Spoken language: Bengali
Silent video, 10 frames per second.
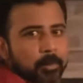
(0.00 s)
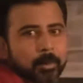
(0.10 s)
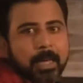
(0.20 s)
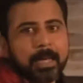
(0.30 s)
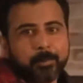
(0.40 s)

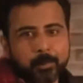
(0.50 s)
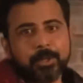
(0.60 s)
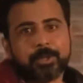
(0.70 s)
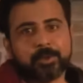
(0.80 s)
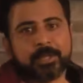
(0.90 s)
কোনো খারাপ
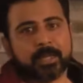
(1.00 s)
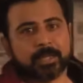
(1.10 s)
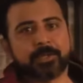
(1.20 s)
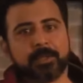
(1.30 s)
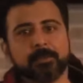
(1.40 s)
উদ্দেশ্য নিয়ে
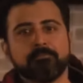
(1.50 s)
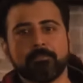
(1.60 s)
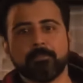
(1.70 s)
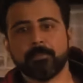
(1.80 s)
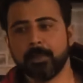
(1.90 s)
আসছে
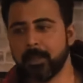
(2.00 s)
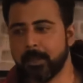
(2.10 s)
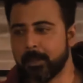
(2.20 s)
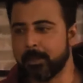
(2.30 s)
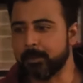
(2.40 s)

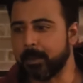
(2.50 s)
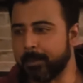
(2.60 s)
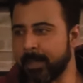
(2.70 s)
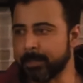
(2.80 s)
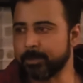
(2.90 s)
তো
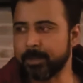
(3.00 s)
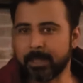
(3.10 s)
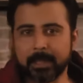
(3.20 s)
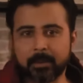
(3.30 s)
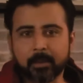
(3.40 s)
আমি
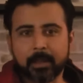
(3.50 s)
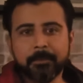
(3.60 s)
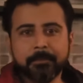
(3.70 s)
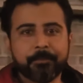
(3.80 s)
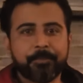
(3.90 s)
একজনকে হিট করলাম